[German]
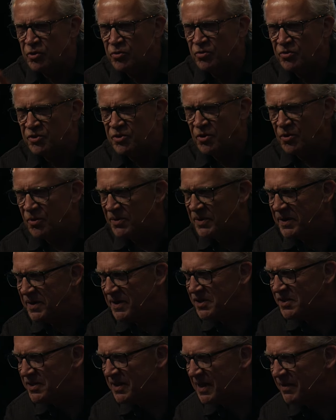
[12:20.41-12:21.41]
den ihr in
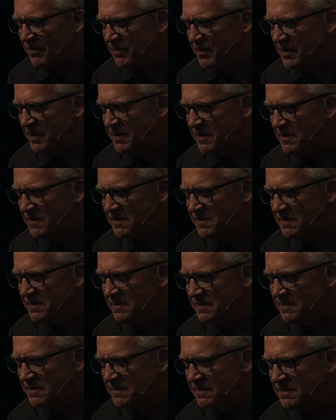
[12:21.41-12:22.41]
die Sklaverei
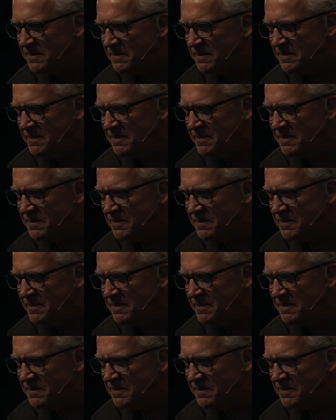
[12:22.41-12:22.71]
verkauft habt.